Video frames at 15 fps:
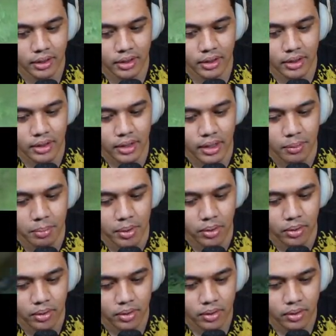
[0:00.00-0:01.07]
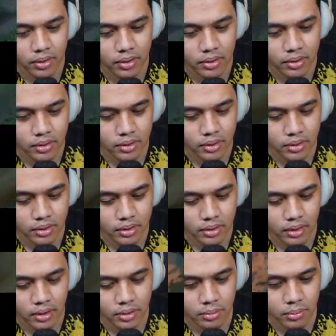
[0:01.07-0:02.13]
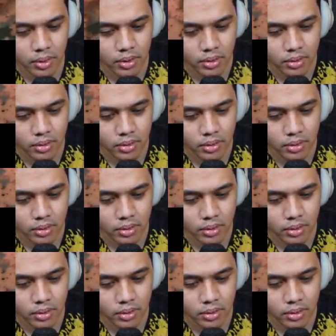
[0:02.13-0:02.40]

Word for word: ininya, bro. Langsung bro.